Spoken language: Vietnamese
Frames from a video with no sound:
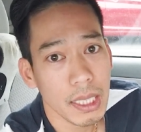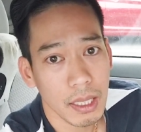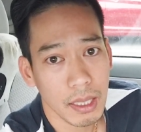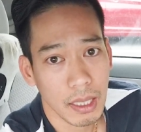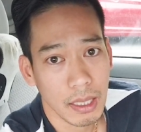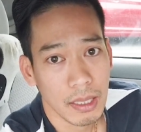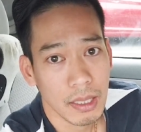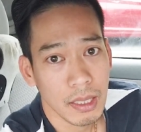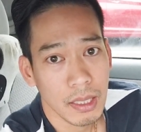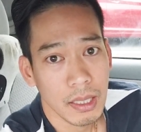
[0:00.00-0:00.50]
trơn
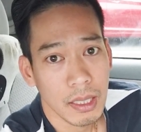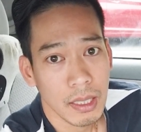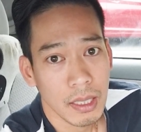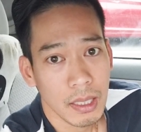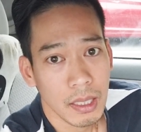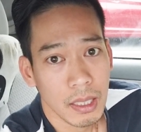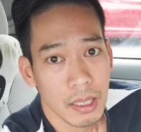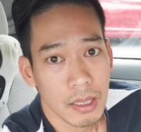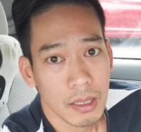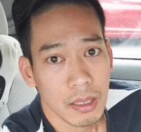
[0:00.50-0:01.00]
rồi
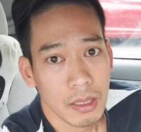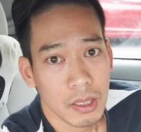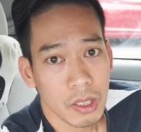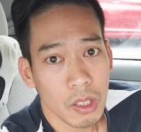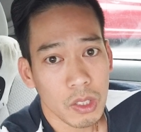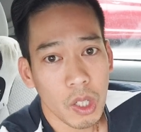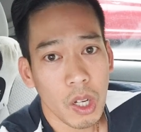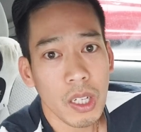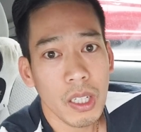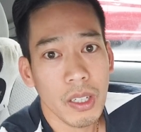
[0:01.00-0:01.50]
có
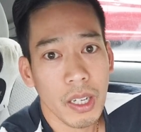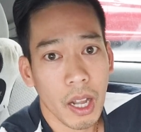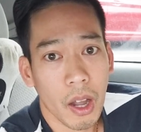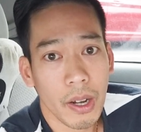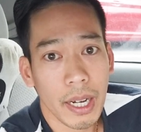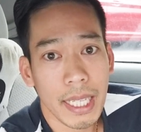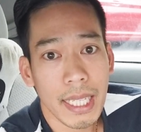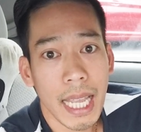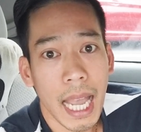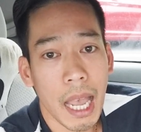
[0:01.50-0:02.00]
có người họ
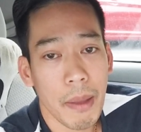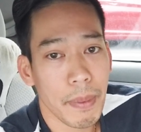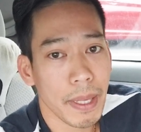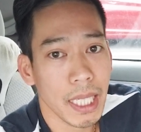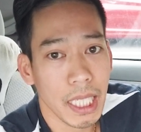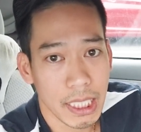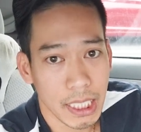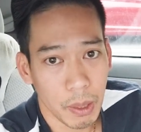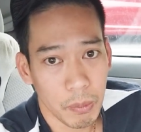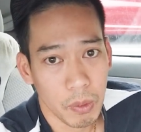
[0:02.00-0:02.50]
lấy hai ba
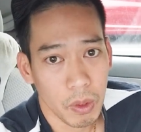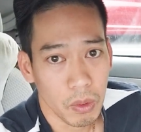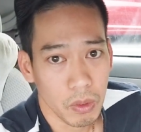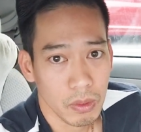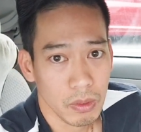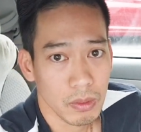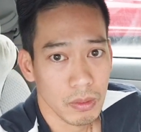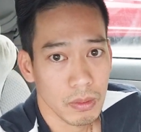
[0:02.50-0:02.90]
đời chồng luôn